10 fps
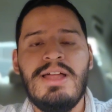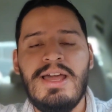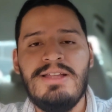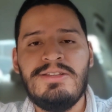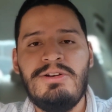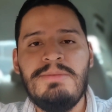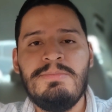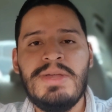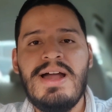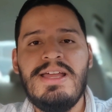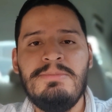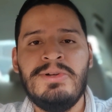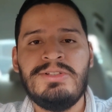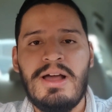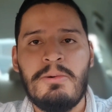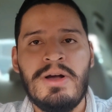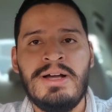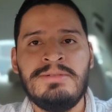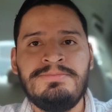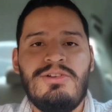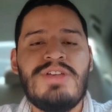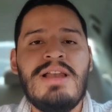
entre Olimpia y Motagua. Los